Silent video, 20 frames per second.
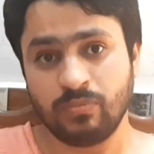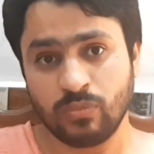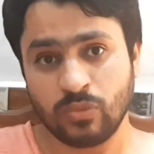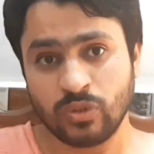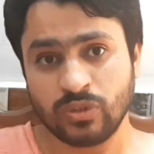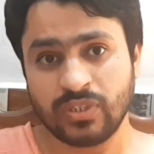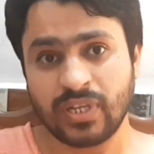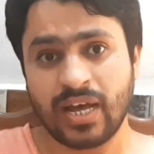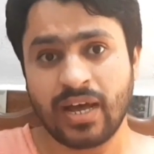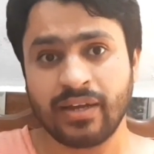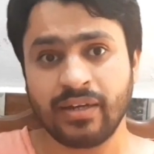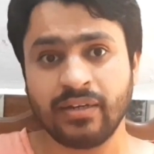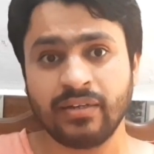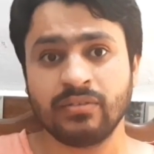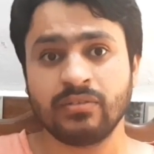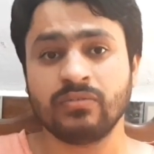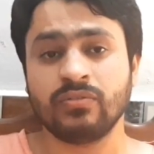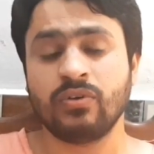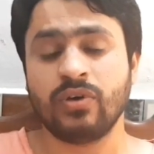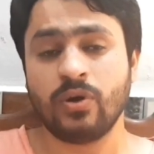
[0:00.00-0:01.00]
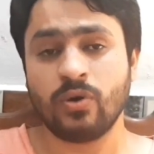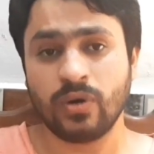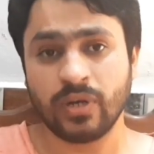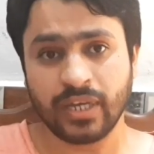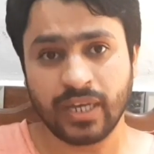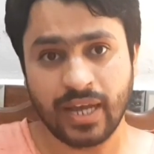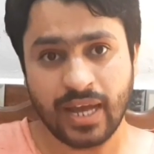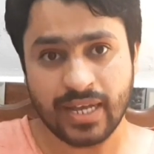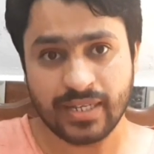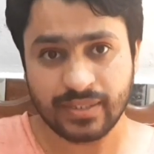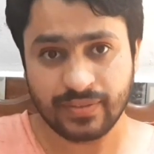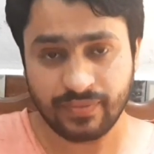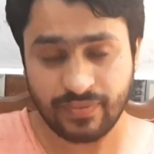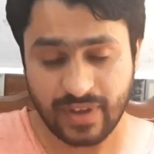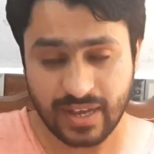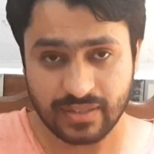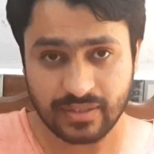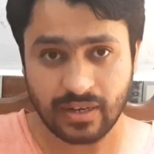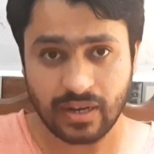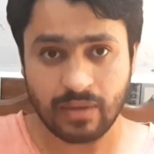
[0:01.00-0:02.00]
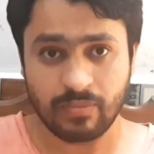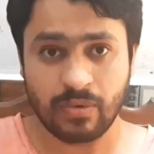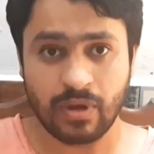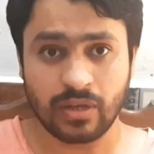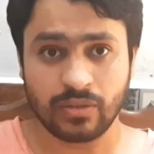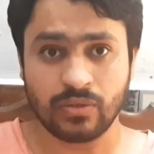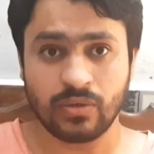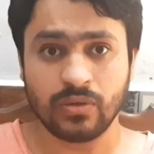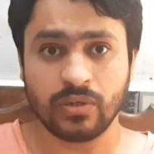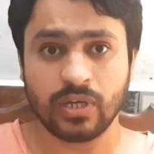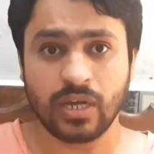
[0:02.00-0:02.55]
मुल्तान हो गया फैसलाबाद हो